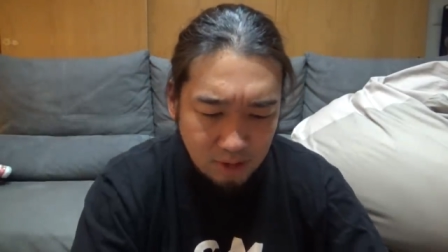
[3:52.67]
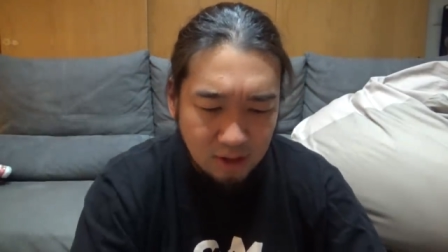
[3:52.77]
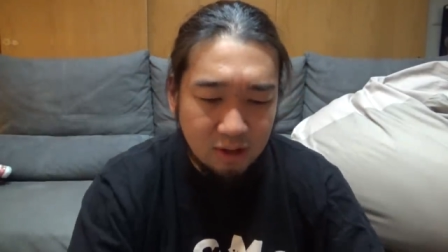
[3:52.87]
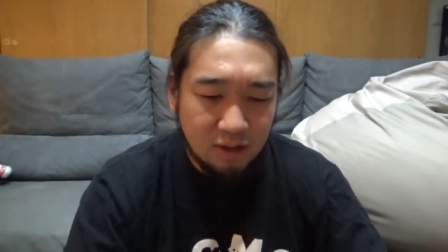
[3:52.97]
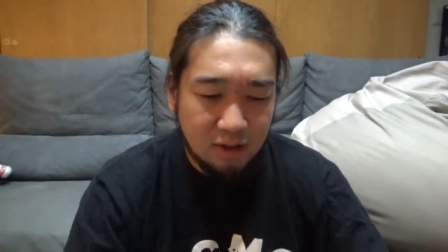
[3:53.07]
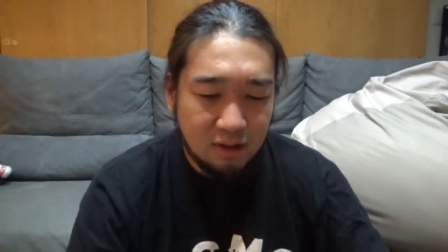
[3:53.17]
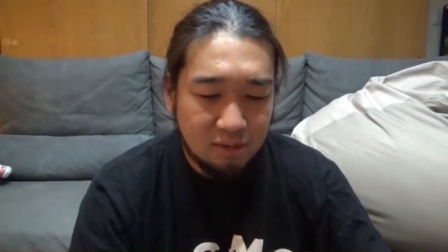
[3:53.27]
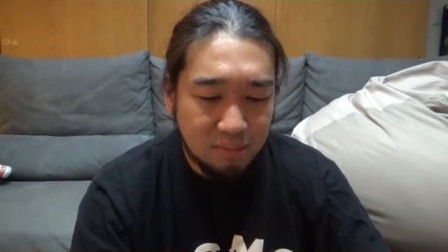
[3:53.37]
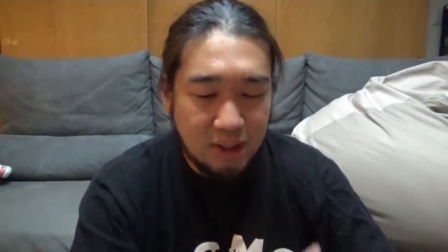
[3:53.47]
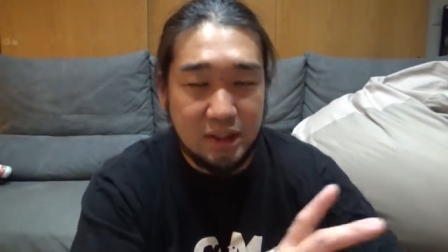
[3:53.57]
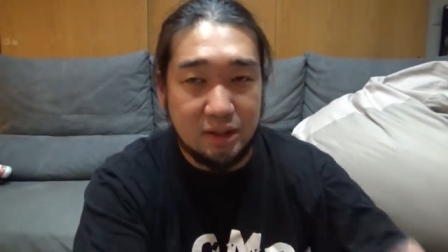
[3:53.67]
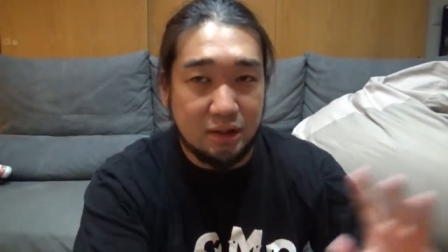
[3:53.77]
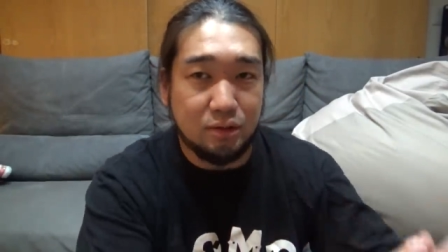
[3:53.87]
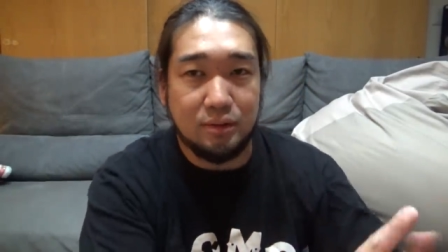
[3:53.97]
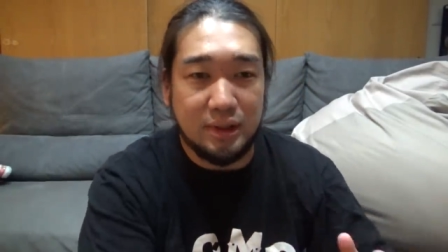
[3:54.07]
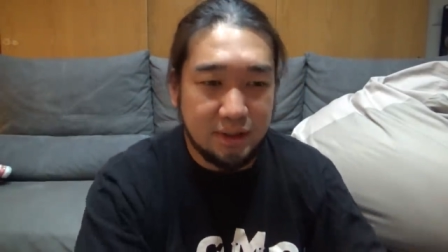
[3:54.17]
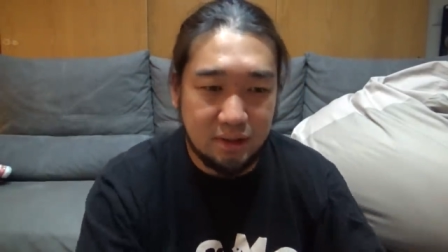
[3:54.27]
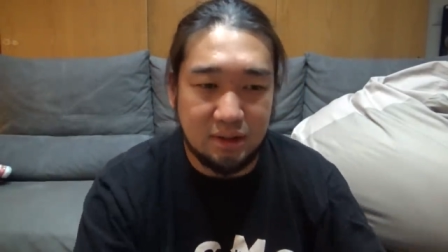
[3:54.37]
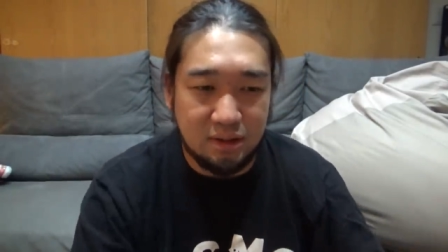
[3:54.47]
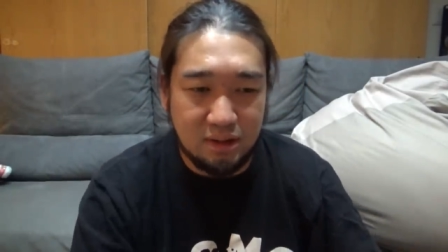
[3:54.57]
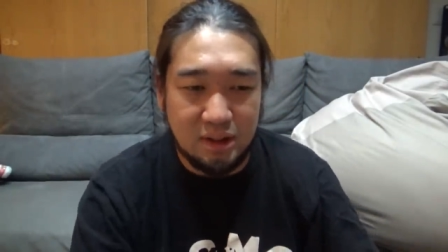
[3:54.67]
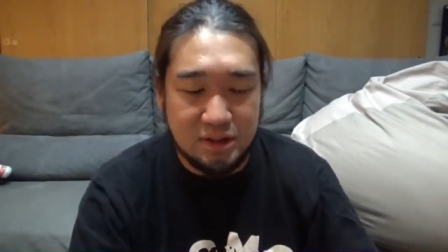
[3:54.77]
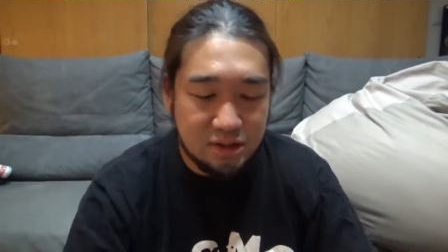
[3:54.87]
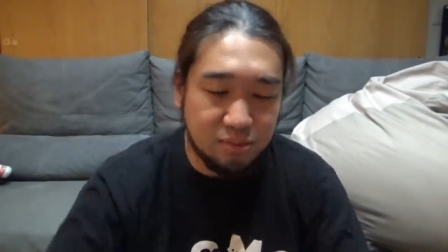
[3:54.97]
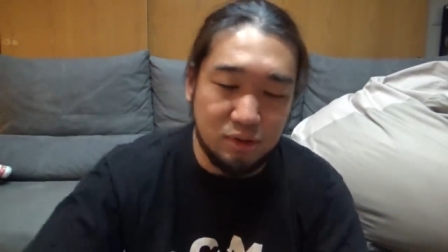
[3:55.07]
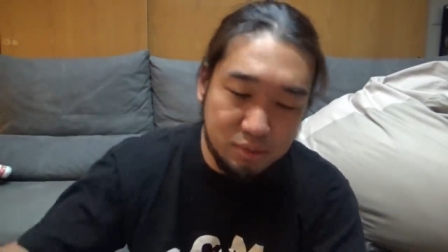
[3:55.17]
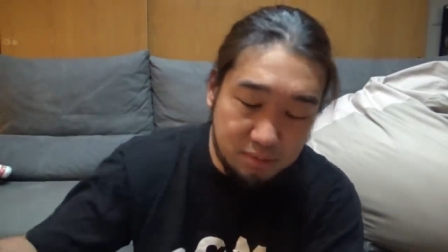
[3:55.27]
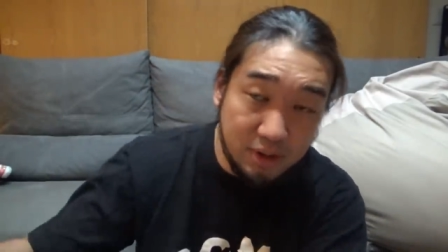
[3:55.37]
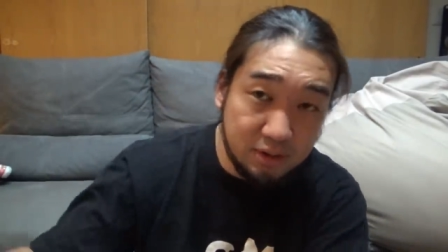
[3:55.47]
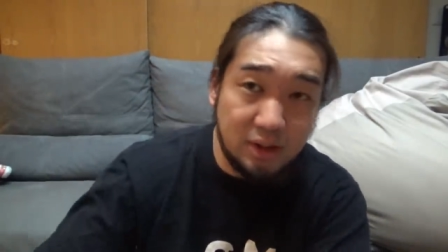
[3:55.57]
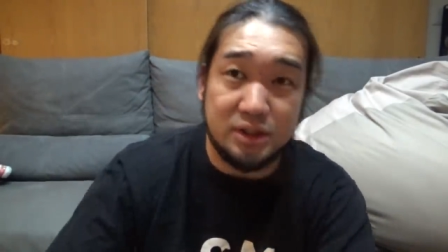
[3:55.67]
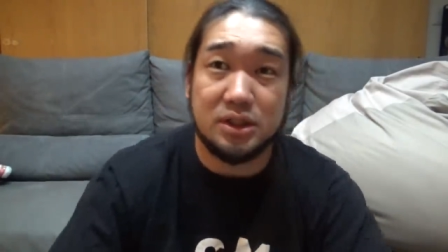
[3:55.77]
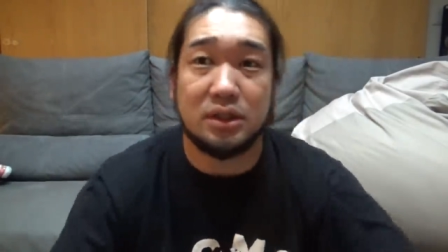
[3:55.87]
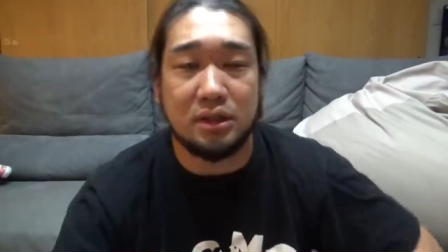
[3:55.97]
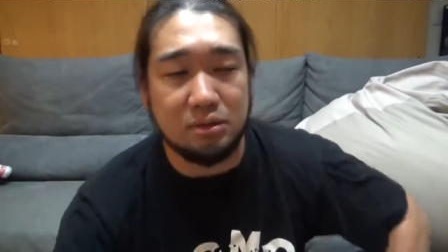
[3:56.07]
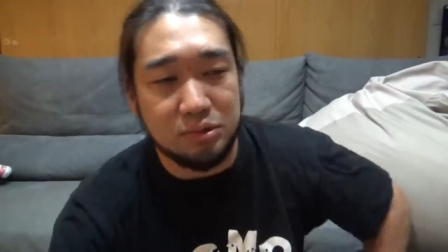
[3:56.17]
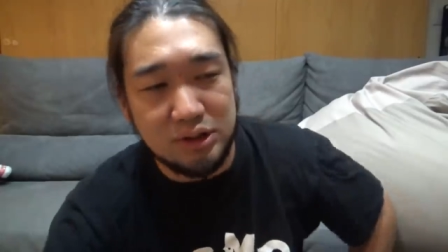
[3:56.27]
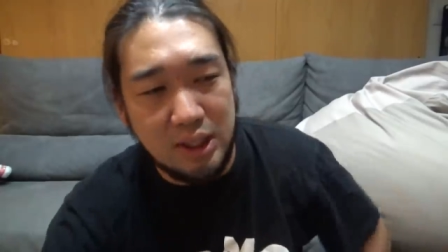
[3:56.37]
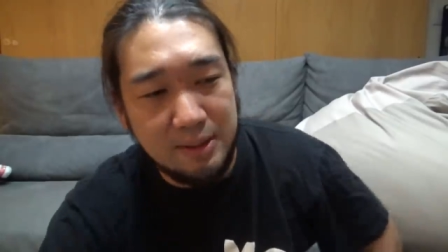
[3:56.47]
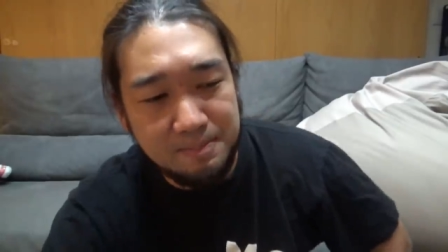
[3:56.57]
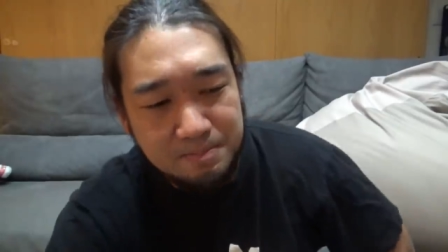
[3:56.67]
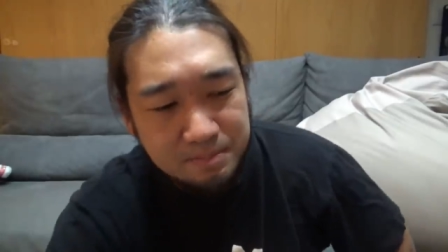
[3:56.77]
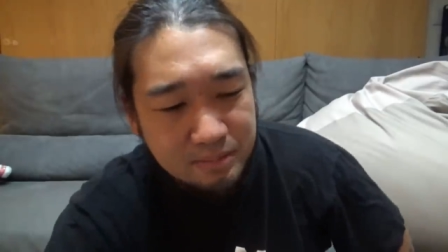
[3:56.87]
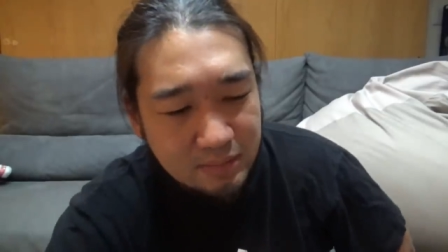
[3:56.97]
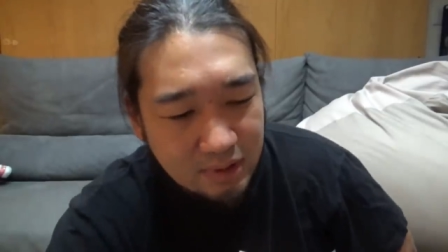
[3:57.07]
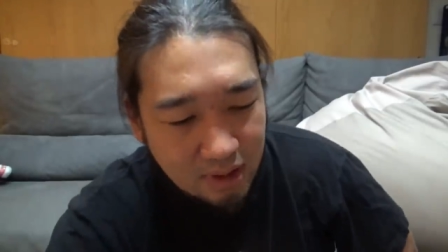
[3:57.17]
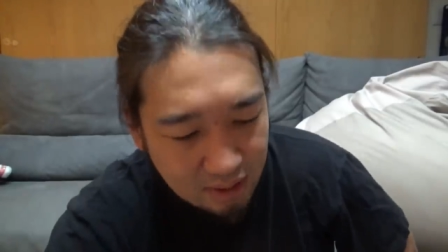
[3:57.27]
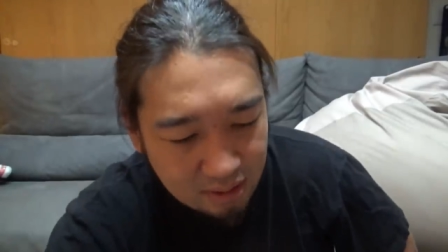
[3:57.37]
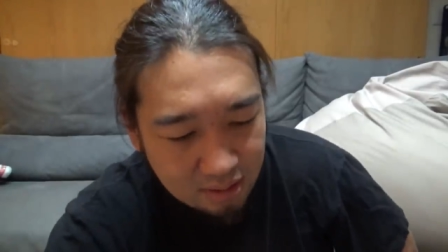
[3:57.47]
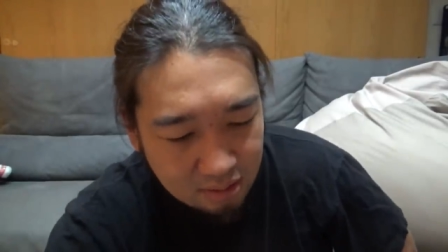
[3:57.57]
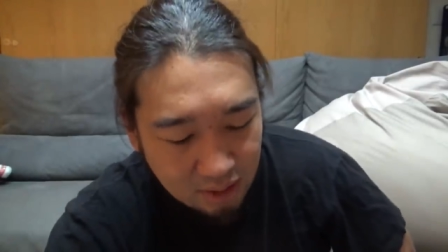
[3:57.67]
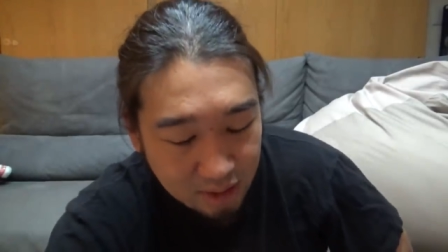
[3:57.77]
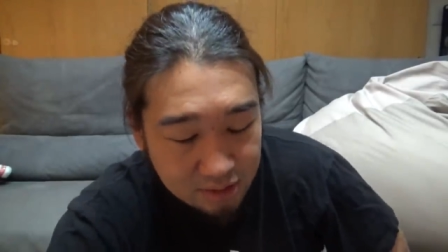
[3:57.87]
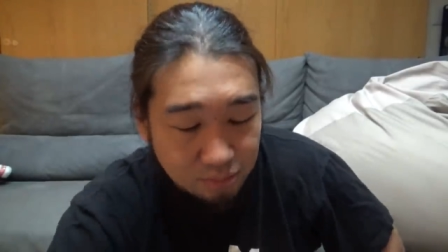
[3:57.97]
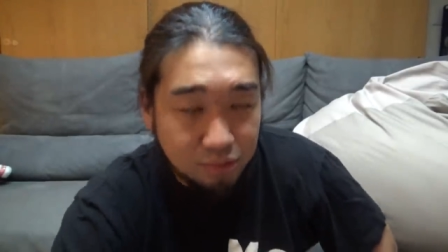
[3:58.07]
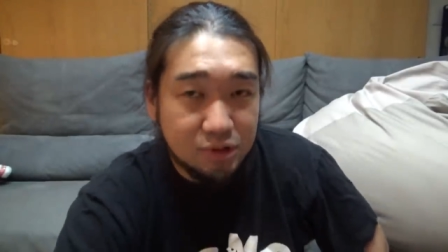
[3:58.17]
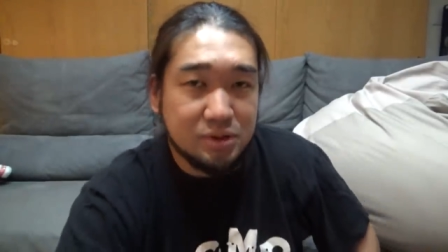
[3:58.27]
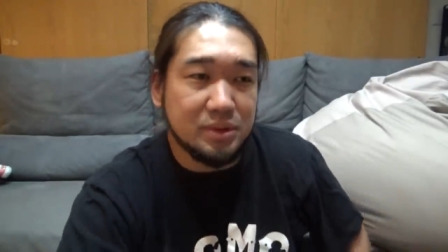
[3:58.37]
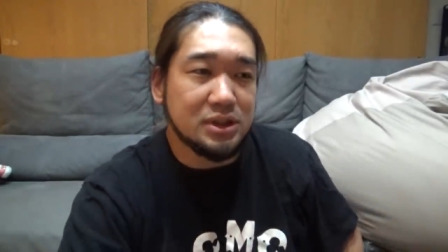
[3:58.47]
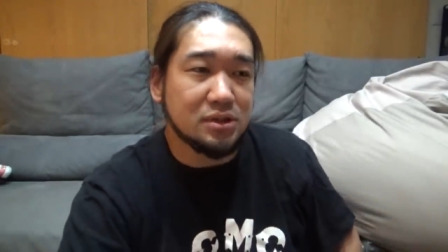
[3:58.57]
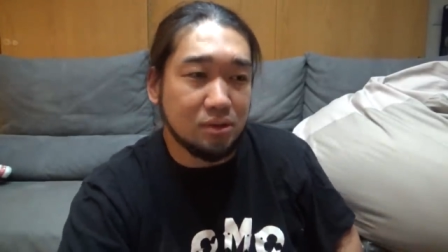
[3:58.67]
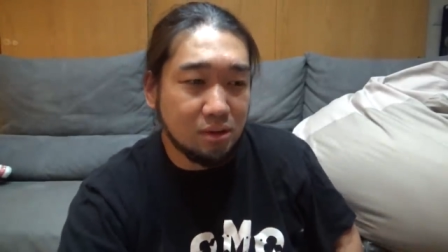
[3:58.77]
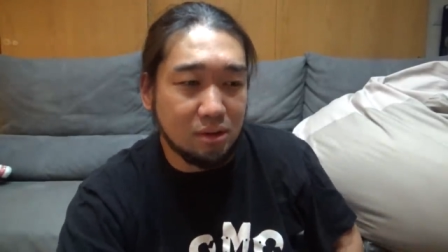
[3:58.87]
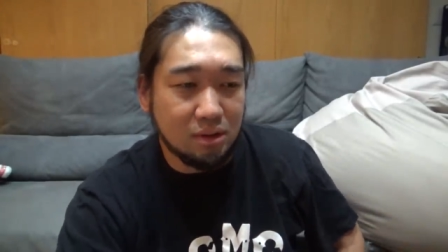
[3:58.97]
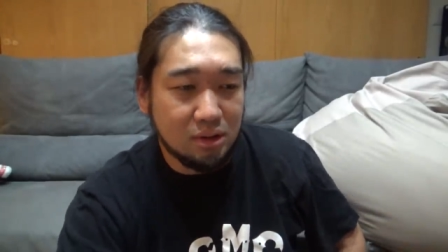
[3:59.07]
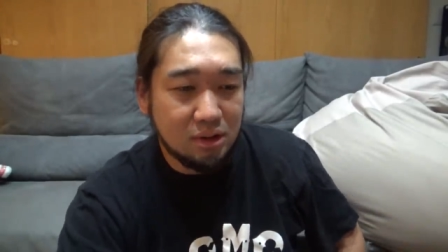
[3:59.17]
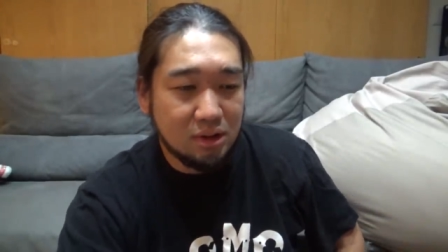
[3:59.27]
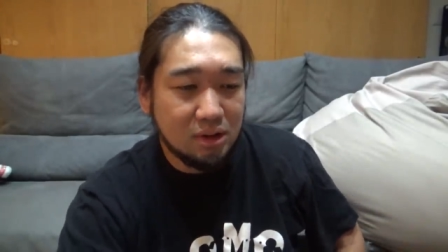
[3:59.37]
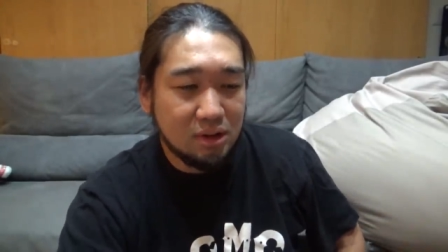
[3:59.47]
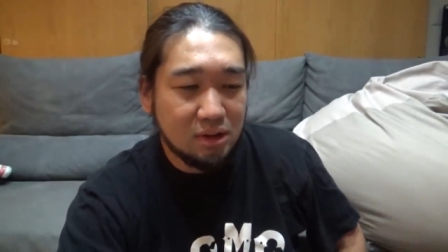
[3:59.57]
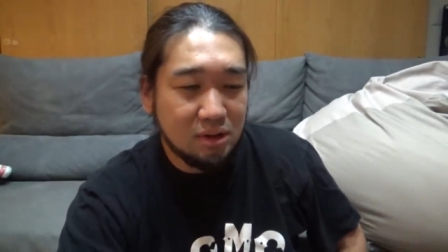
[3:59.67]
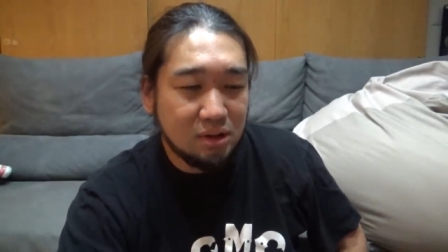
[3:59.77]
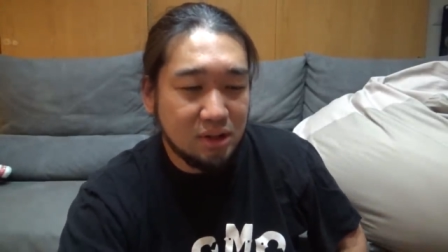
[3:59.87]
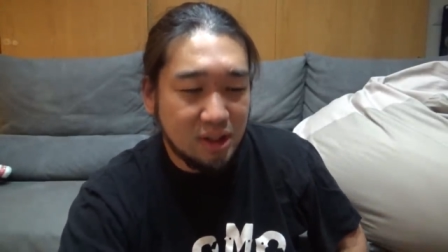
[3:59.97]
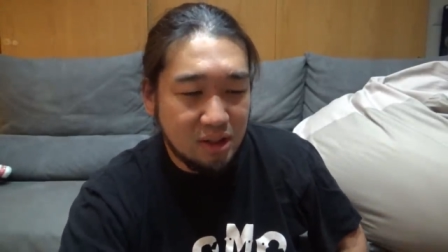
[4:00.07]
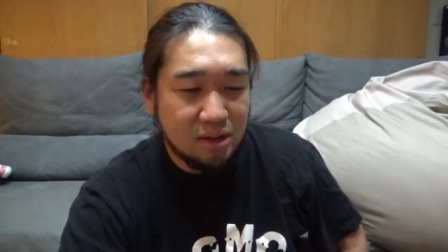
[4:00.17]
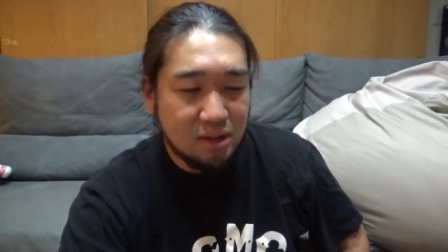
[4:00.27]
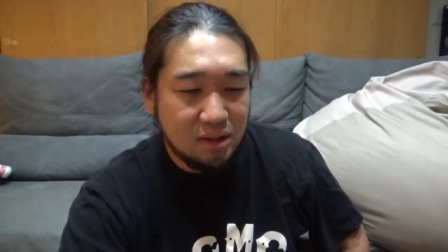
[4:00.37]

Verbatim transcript: でまあ結果いろいろあってジャスミンと結ばれるって話なんだけどもさね話を戻しますとね